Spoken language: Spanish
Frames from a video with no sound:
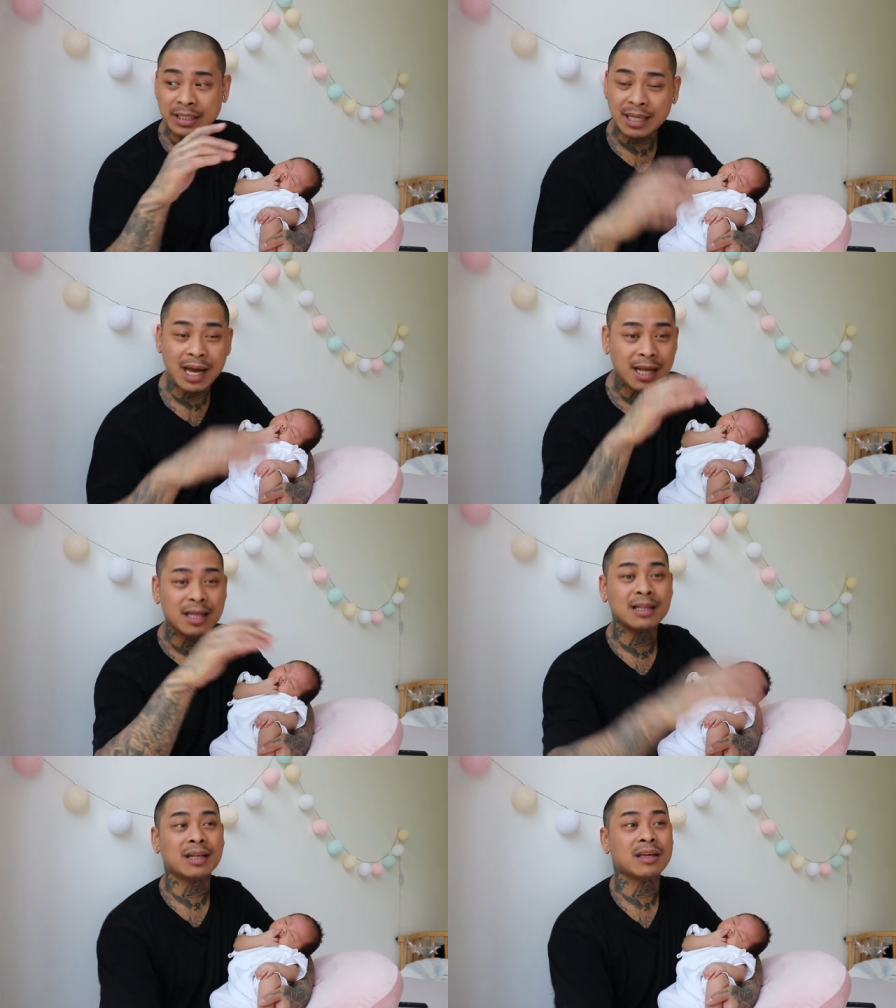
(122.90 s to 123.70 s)
estar en
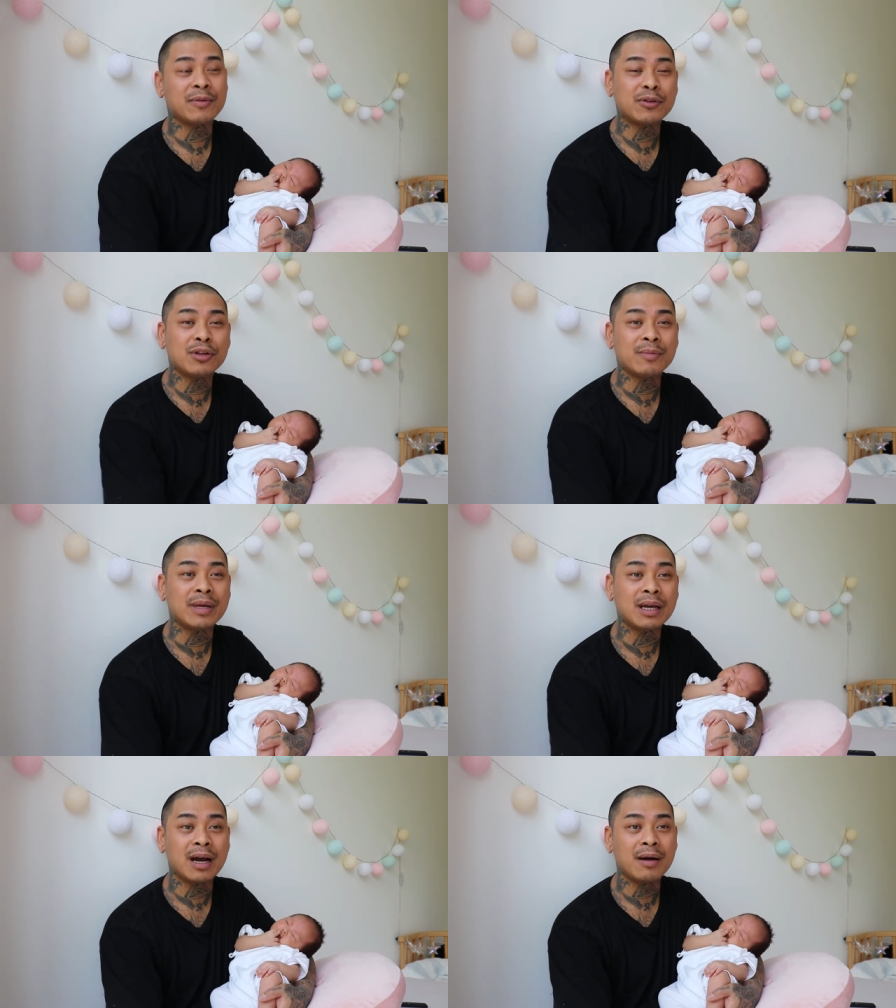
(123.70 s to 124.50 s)
el nacimiento de
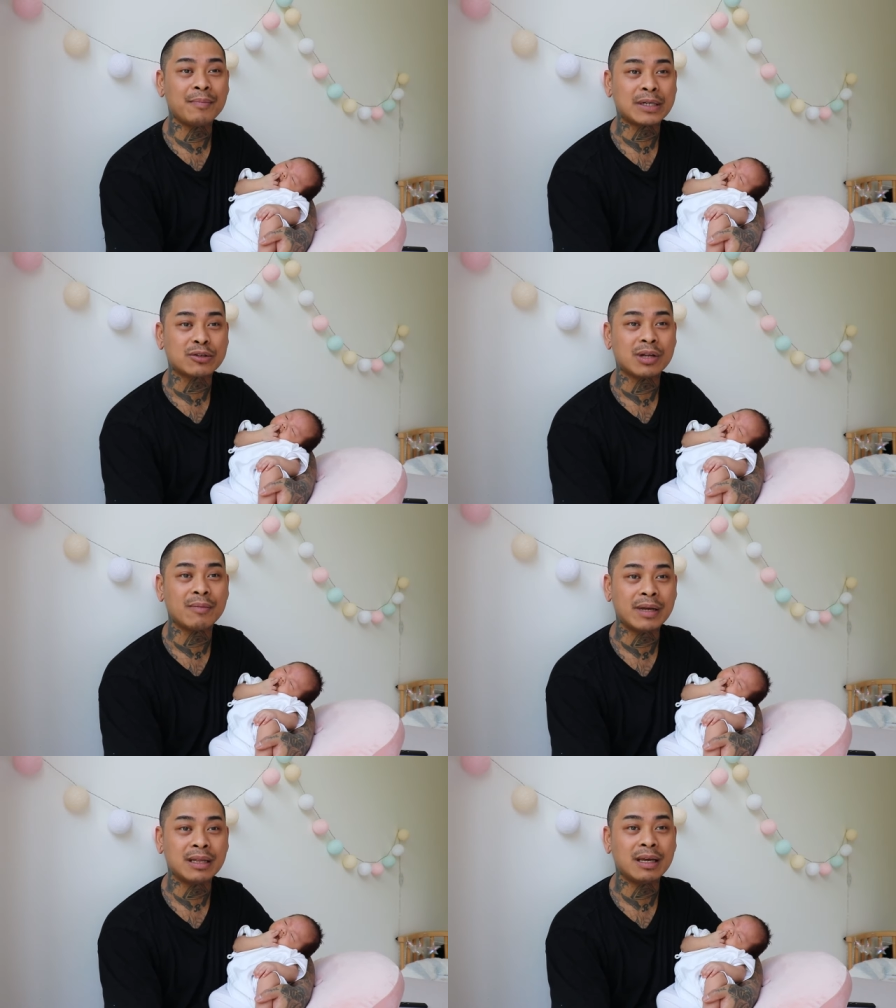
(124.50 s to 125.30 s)
mi hija
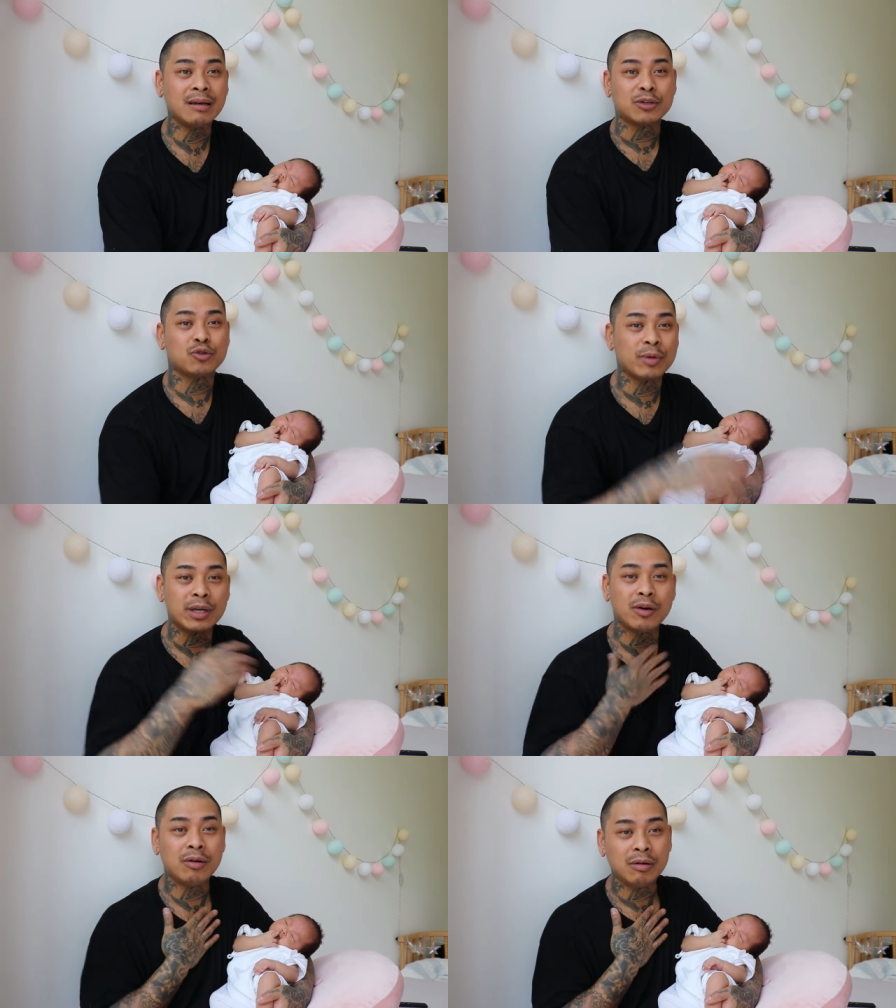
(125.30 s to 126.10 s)
personalmente.
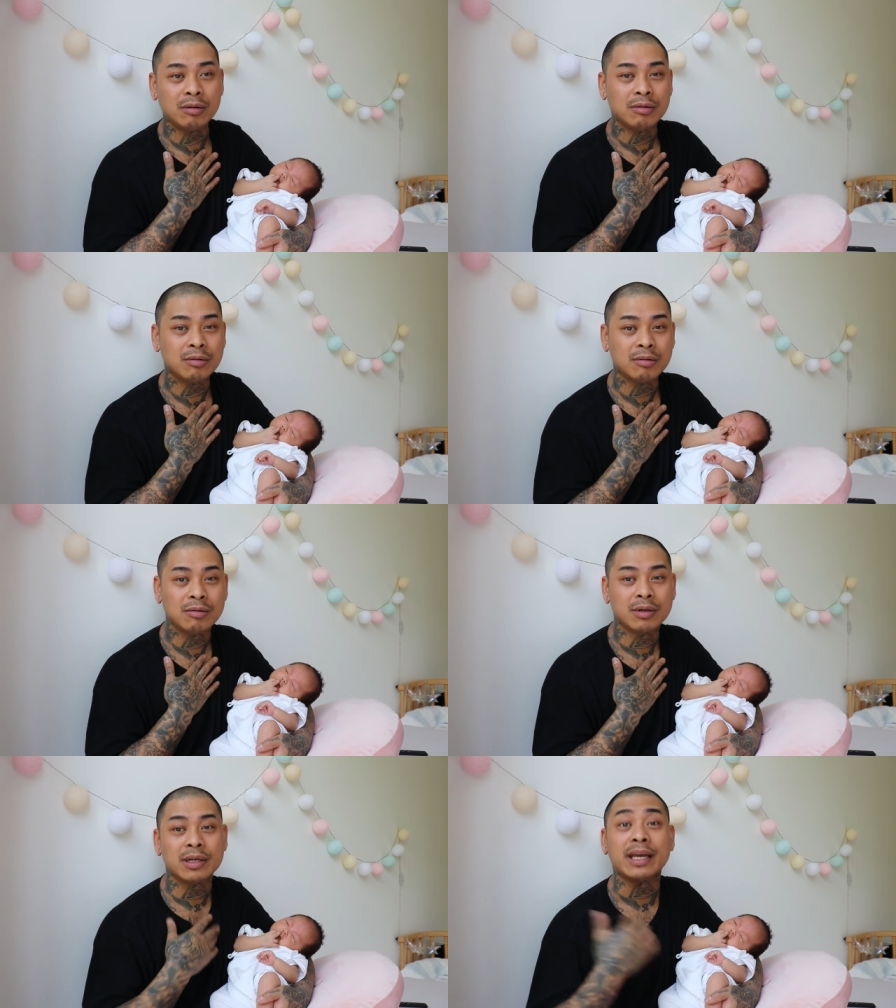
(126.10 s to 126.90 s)
Estuve yo
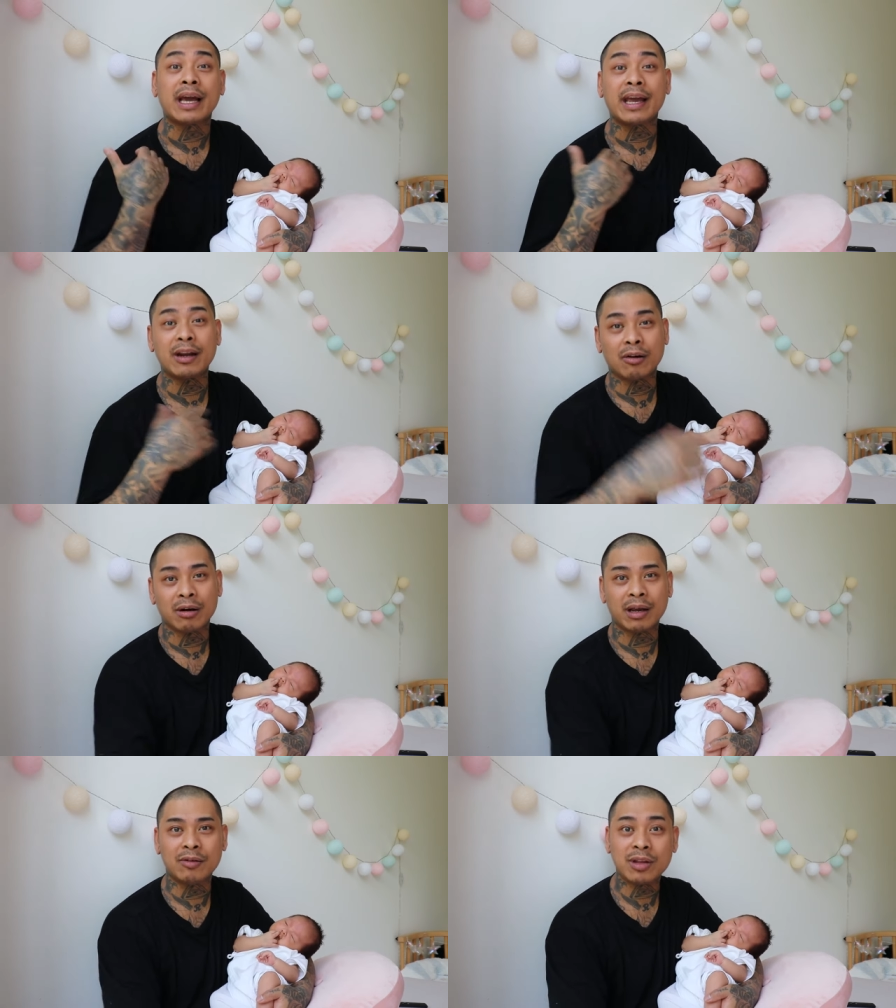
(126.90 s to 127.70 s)
y Giro.
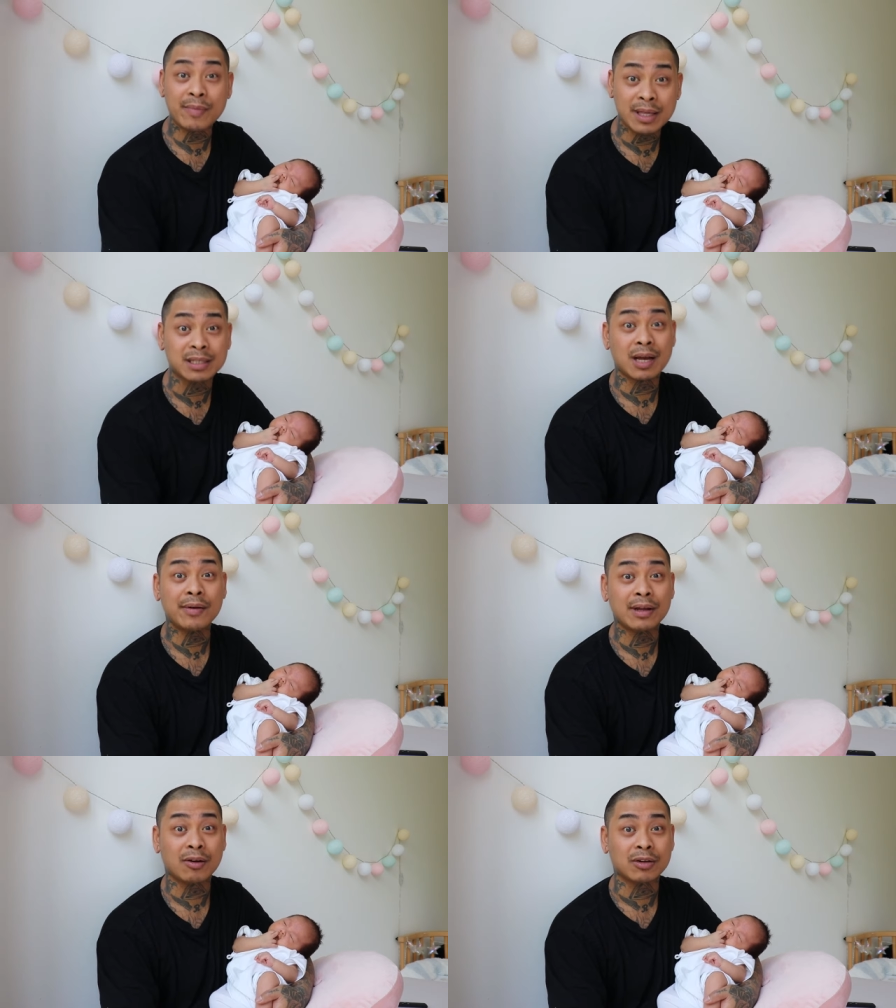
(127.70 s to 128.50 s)
Giro también estaba
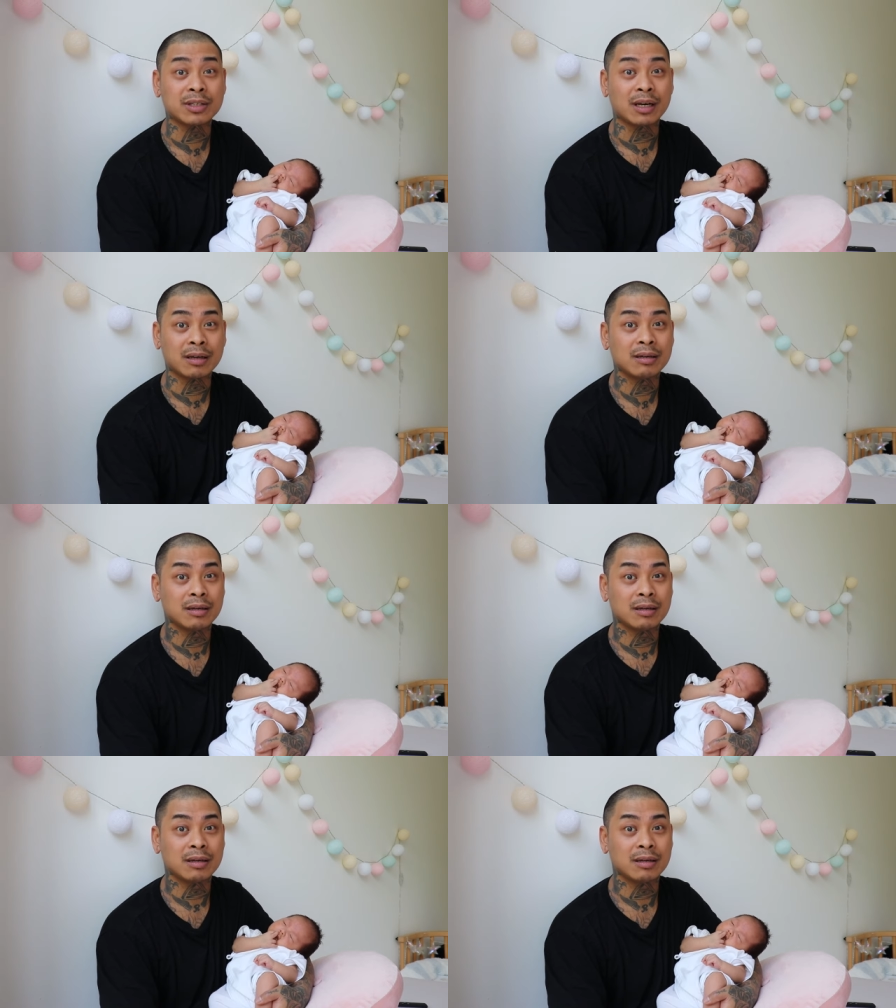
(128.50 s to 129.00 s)
en el coche.